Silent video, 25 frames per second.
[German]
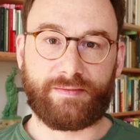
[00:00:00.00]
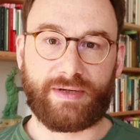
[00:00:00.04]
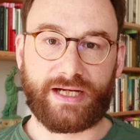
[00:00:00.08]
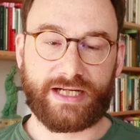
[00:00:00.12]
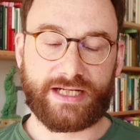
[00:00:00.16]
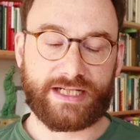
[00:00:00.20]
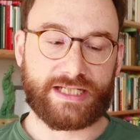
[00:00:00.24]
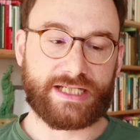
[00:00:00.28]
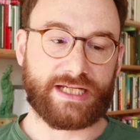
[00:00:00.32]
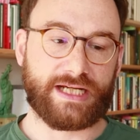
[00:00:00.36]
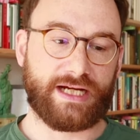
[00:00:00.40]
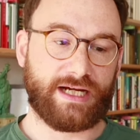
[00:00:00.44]

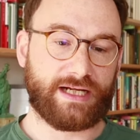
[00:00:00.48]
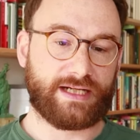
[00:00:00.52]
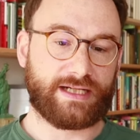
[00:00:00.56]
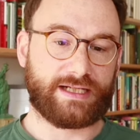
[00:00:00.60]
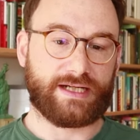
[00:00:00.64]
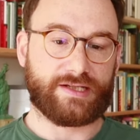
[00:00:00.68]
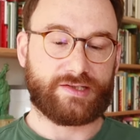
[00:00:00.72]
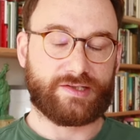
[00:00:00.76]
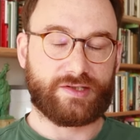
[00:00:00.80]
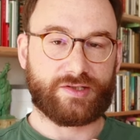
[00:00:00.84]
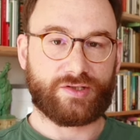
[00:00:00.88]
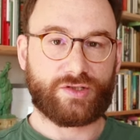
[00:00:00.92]
Man sagt,
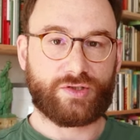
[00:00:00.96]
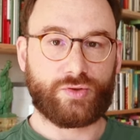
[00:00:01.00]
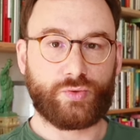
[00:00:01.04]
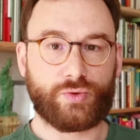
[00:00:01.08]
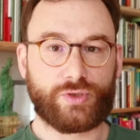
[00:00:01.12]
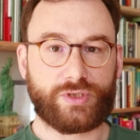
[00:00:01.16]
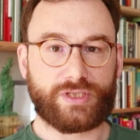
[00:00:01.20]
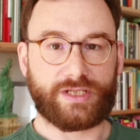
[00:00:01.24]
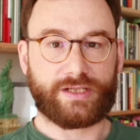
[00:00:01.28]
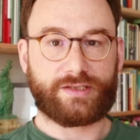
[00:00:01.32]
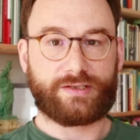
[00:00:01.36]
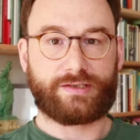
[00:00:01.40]
das ist
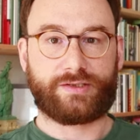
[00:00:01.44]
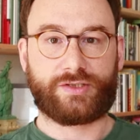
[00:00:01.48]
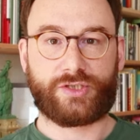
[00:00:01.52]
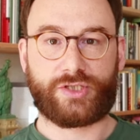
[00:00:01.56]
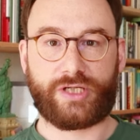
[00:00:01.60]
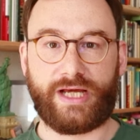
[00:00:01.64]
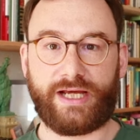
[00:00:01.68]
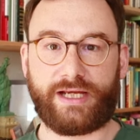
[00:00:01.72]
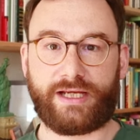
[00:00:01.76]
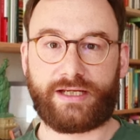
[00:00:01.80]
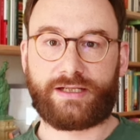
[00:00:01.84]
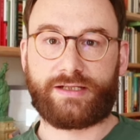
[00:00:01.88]
gut, das ist
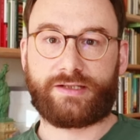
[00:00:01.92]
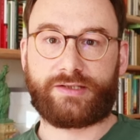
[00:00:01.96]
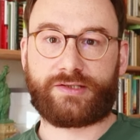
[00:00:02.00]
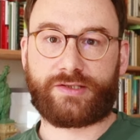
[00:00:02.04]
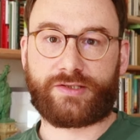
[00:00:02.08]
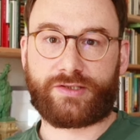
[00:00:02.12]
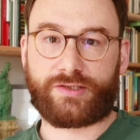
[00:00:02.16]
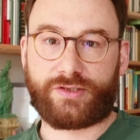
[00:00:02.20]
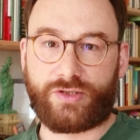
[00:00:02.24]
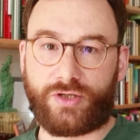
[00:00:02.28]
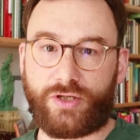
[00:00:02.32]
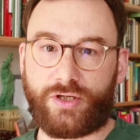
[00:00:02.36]
schlecht, das
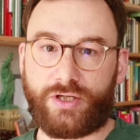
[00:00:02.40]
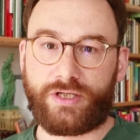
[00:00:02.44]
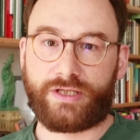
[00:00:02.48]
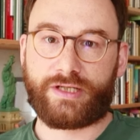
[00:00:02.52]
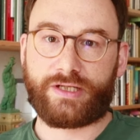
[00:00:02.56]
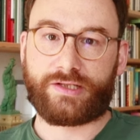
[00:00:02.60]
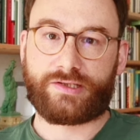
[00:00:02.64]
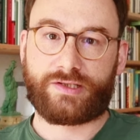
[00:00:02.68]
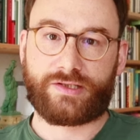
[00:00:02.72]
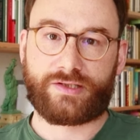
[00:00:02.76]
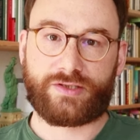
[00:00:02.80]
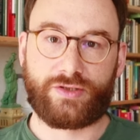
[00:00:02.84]
ist toll,
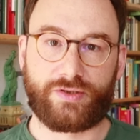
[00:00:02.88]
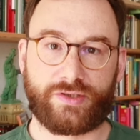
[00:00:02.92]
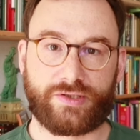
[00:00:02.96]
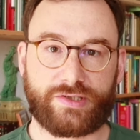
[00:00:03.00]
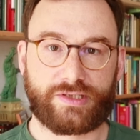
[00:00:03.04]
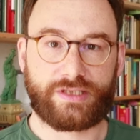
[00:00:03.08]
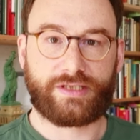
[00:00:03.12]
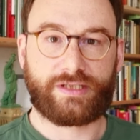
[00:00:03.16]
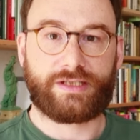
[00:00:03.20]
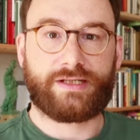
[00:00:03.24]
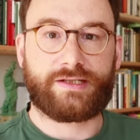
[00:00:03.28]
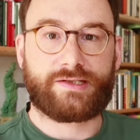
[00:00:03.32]
das ist
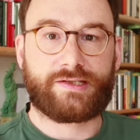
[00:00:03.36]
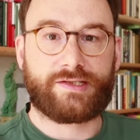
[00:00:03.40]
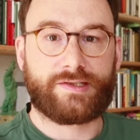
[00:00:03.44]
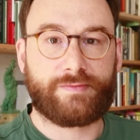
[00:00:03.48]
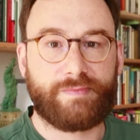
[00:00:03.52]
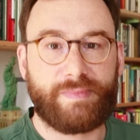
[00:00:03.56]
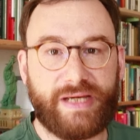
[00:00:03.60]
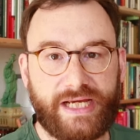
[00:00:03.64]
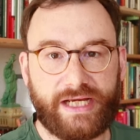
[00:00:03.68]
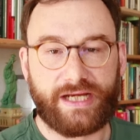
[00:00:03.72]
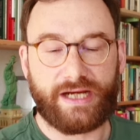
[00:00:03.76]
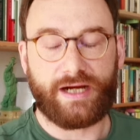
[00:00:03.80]
lustig, das ist
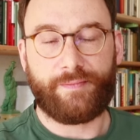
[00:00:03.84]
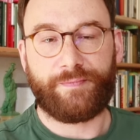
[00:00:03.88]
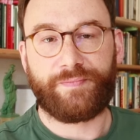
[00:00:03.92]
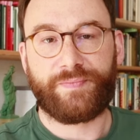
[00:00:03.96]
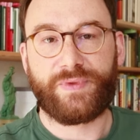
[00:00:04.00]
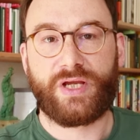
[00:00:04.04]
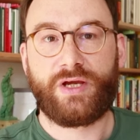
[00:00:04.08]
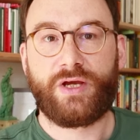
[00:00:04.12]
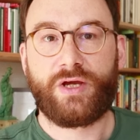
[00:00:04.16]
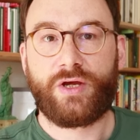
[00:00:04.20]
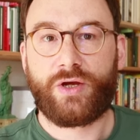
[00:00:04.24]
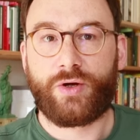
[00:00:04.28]
mega.
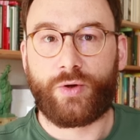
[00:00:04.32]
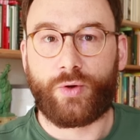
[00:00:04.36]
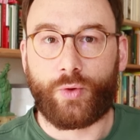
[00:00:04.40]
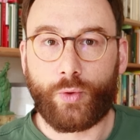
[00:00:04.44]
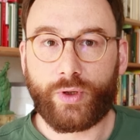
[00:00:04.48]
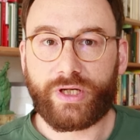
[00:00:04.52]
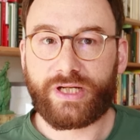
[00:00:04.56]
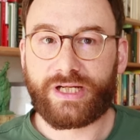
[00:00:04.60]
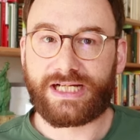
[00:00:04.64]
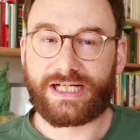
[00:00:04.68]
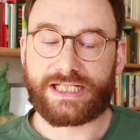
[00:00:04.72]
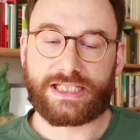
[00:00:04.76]

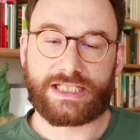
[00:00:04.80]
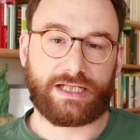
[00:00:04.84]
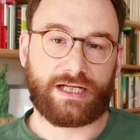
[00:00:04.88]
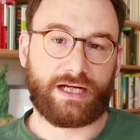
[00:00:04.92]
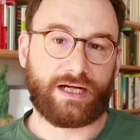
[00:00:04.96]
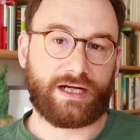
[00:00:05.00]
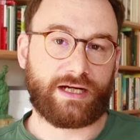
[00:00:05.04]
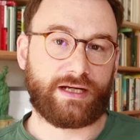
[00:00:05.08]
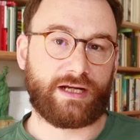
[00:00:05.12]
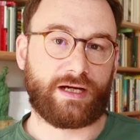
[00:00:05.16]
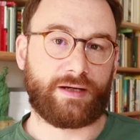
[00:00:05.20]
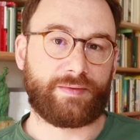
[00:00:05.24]
Ohne dass
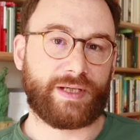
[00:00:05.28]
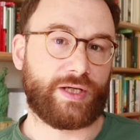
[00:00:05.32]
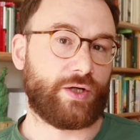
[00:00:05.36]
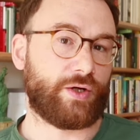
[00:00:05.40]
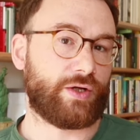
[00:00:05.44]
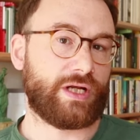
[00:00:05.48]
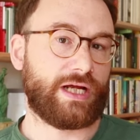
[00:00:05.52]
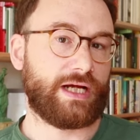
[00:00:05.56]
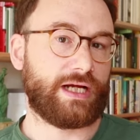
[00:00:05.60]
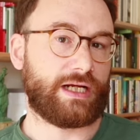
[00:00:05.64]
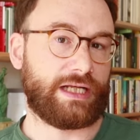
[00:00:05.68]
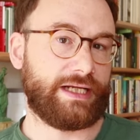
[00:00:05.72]
darin aber
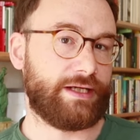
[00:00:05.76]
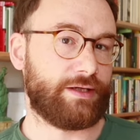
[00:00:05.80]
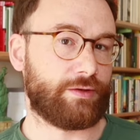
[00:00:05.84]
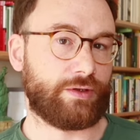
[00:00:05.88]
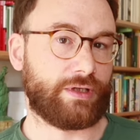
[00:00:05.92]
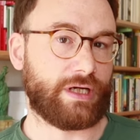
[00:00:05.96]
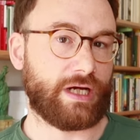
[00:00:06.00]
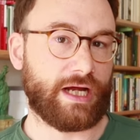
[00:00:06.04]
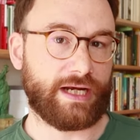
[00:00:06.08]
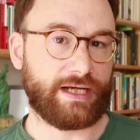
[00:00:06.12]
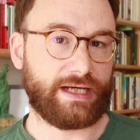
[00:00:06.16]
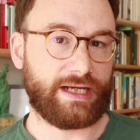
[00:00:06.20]
noch eine
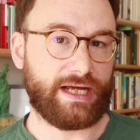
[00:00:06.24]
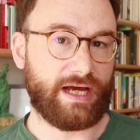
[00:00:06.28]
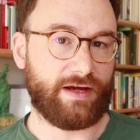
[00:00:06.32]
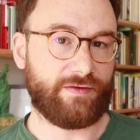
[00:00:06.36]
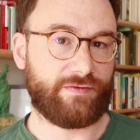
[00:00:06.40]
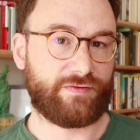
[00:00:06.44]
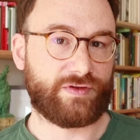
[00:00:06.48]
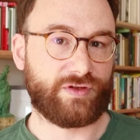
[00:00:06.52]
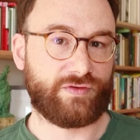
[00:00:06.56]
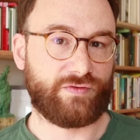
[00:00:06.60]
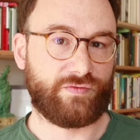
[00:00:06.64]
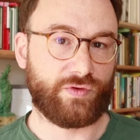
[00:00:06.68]
Erklärung
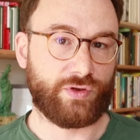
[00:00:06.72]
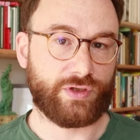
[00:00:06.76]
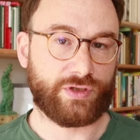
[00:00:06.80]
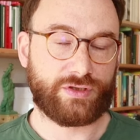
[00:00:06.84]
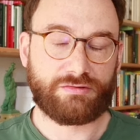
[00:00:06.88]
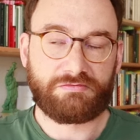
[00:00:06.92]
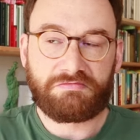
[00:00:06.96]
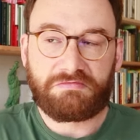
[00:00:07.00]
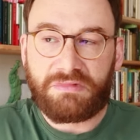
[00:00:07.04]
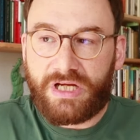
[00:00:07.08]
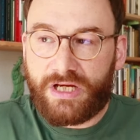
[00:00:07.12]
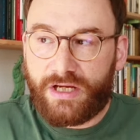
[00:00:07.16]
angeheftet
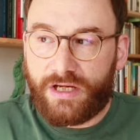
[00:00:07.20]
wird.